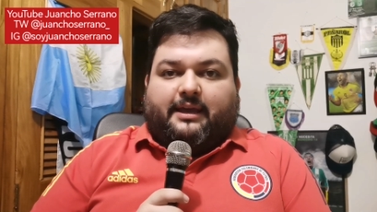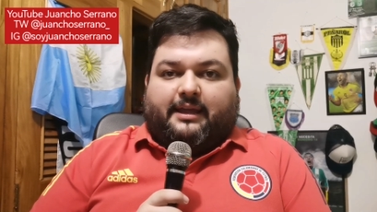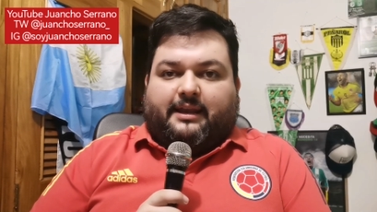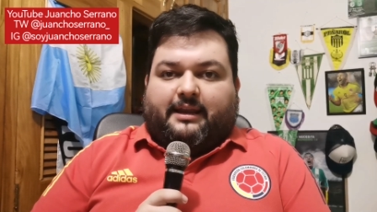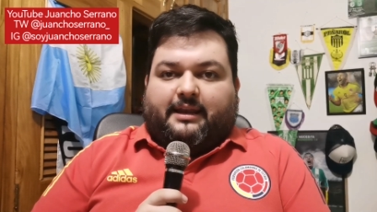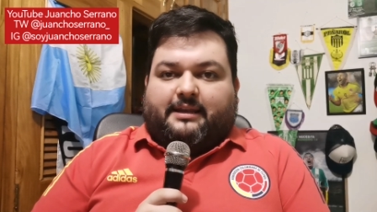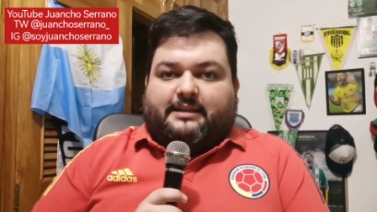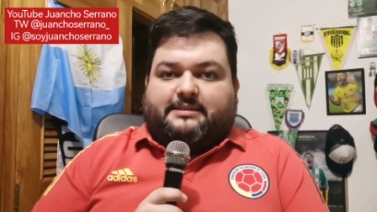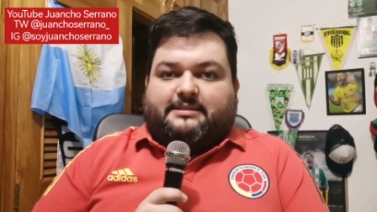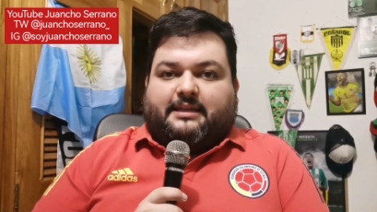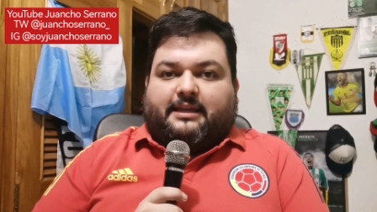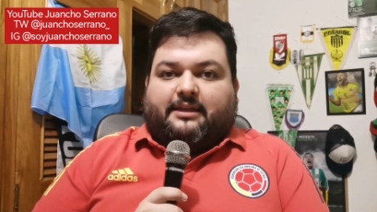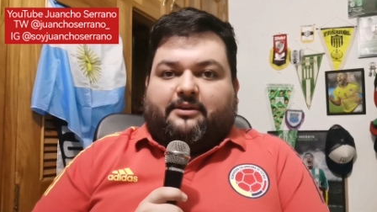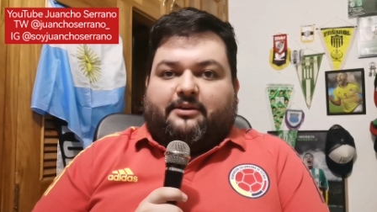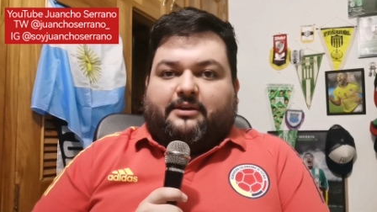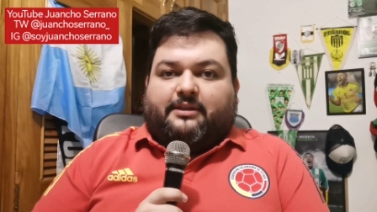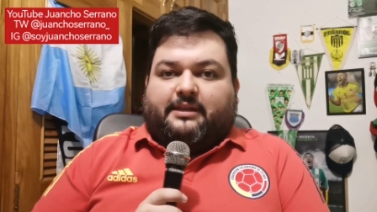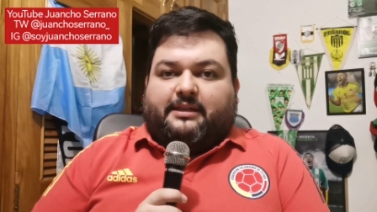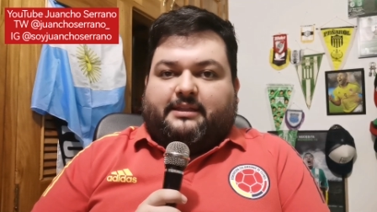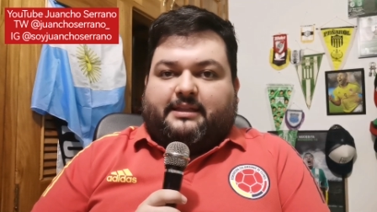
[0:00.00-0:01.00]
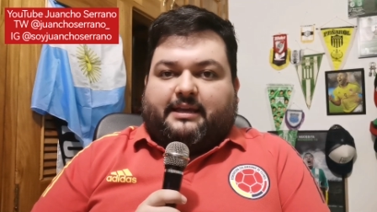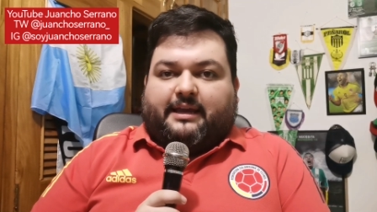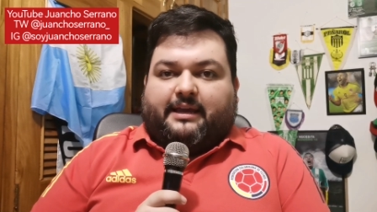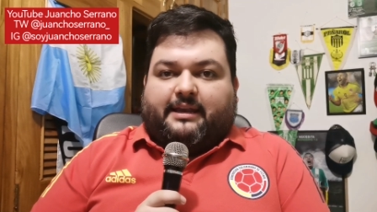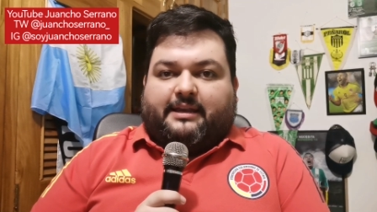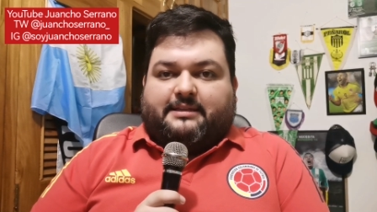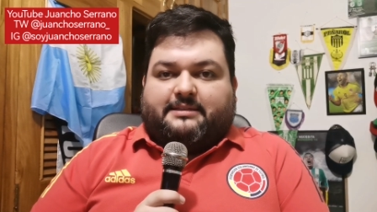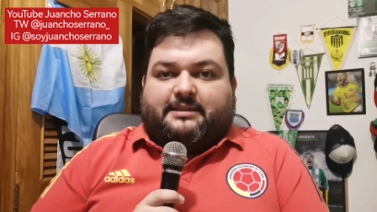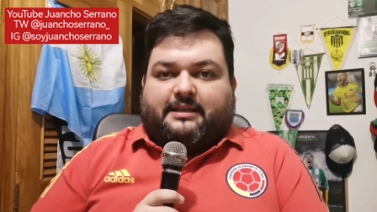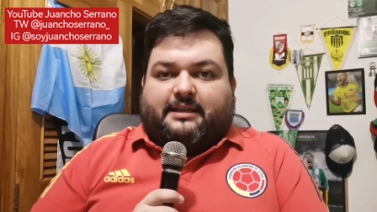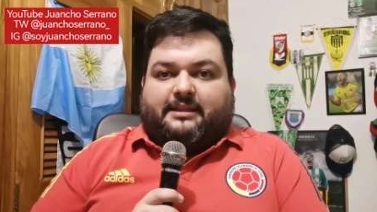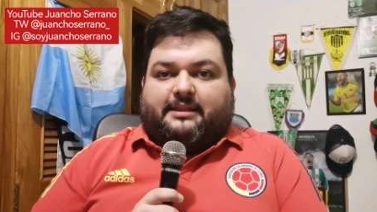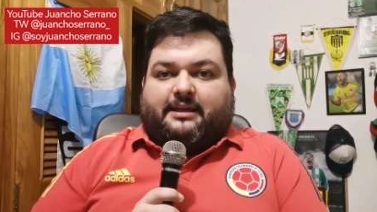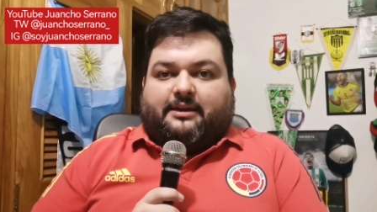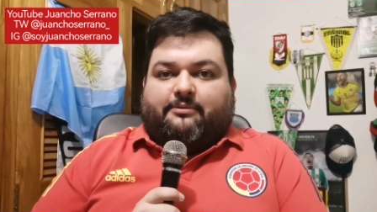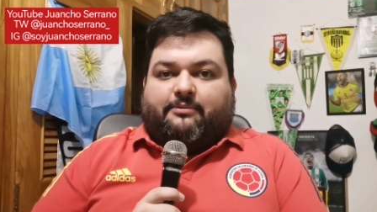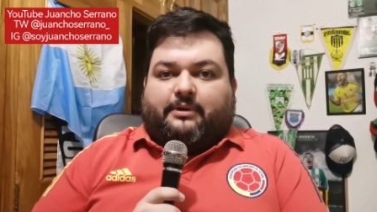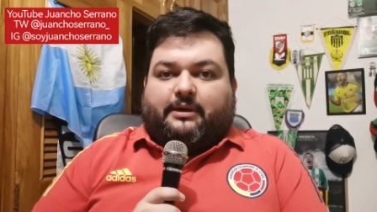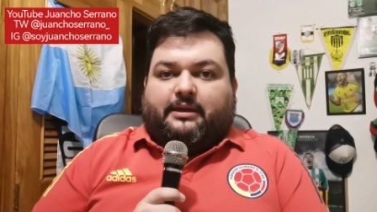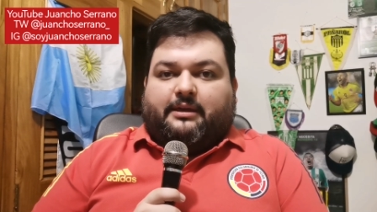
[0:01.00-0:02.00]
en el estadio de Itaires en
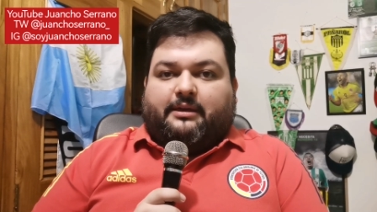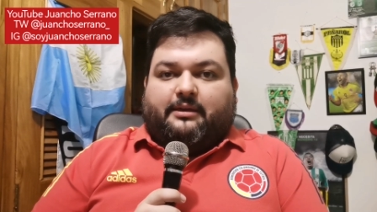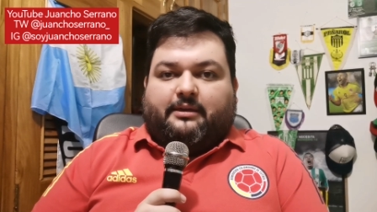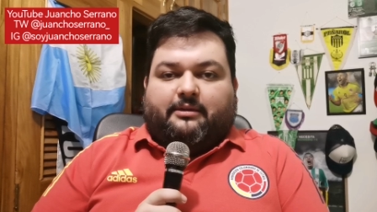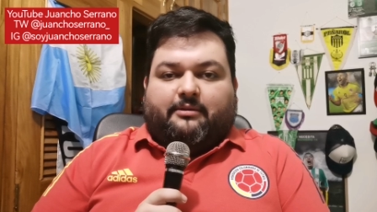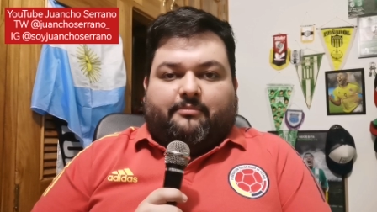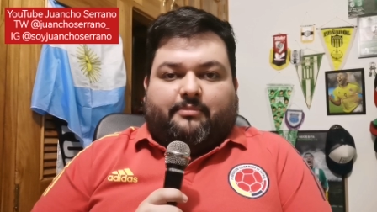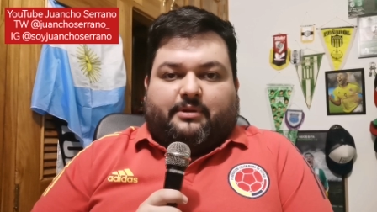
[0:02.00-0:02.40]
Itagüí,